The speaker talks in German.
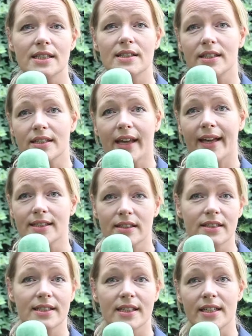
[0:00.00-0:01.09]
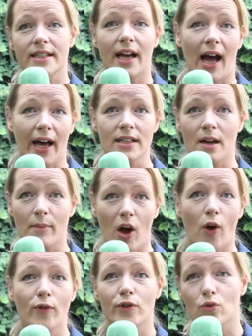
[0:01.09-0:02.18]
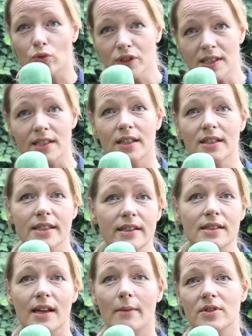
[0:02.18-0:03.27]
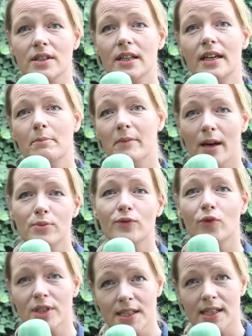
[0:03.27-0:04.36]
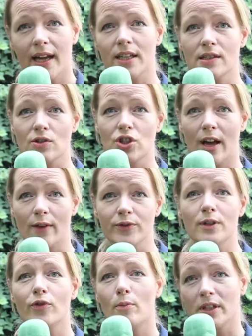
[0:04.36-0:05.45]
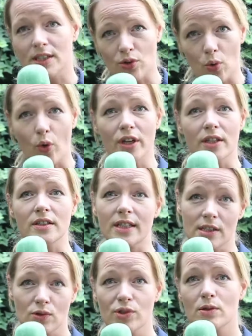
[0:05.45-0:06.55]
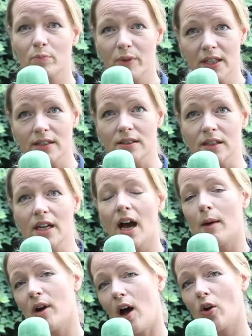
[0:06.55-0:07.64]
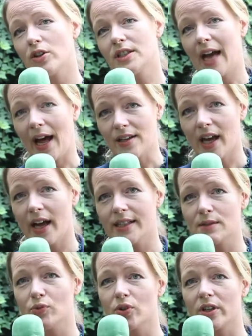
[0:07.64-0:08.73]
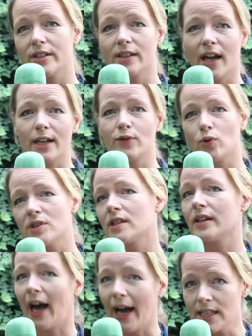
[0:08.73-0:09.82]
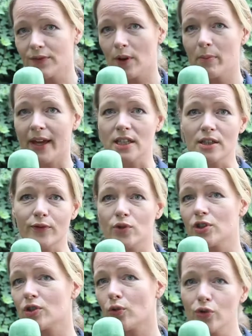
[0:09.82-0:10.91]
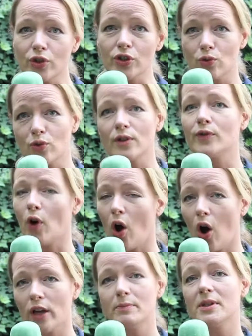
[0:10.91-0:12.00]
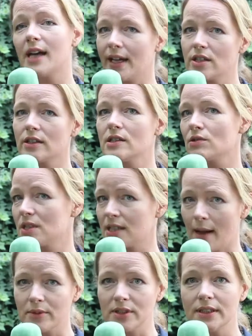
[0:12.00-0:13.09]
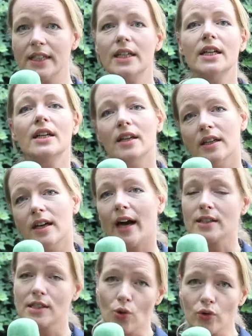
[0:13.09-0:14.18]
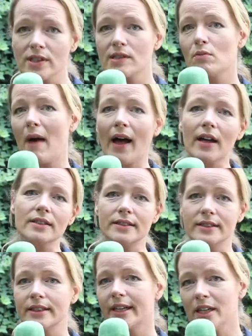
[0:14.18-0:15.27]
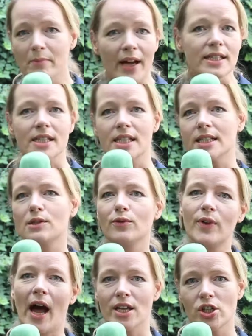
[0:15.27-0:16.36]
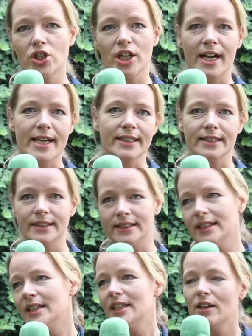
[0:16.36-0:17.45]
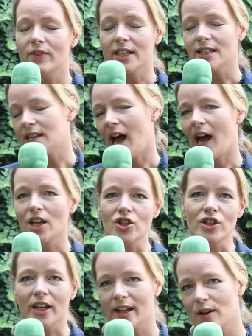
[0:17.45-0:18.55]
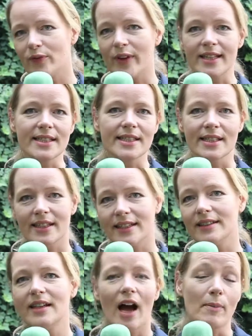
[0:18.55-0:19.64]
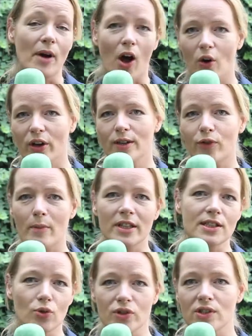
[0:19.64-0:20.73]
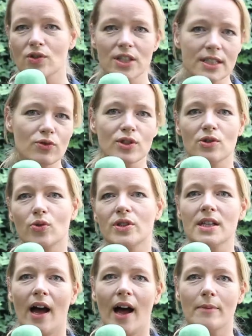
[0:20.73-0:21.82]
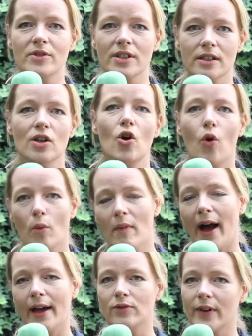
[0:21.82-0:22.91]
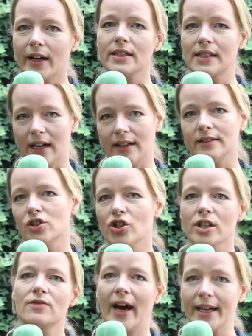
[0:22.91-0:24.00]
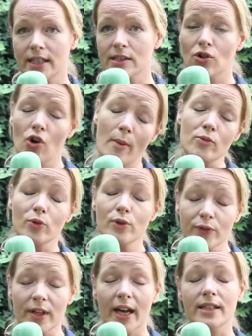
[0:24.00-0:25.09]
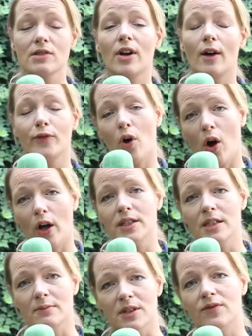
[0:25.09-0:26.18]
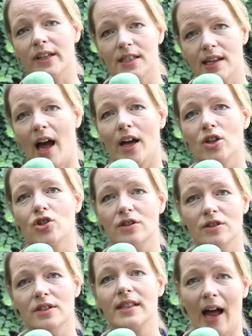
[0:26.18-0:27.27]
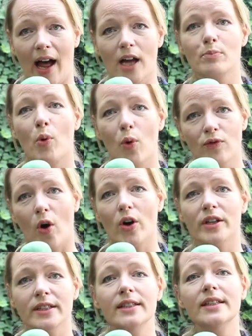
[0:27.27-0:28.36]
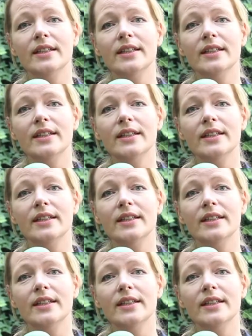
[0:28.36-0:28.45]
das Interesse dieser Dekade, aber auch von uns insgesamt mehr Bewusstsein zu schaffen, Informationen dazu zu bieten, aber auch die Anreizmöglichkeit für unsere Kreisverbände, für die Grünen, grüne Jugend vor Ort mit anderen zusammen äh, Aktionen zu machen, Klimadinner zu veranstalten, vegetarische Grillfeste, aber auch Informations- und Diskussionsabende, um einfach da einen Schritt weiterzukommen und vielleicht sogar vor Ort eben einen vegetarischen Tag pro Woche